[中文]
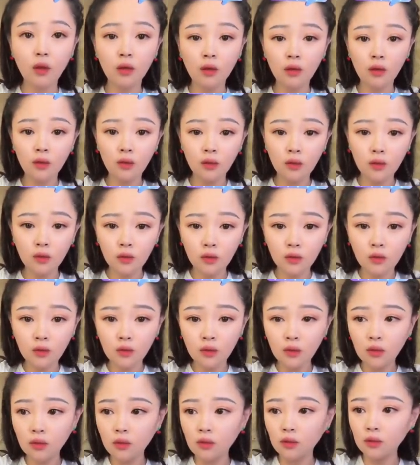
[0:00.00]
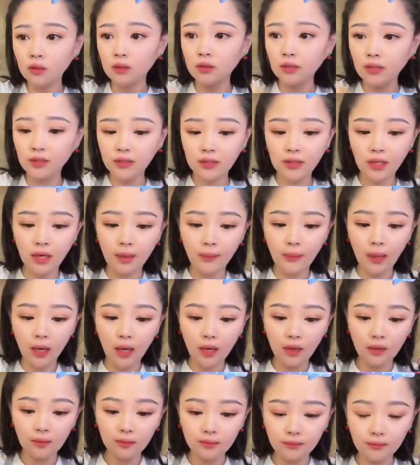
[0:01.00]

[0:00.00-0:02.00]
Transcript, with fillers: 真香，真香吗？对。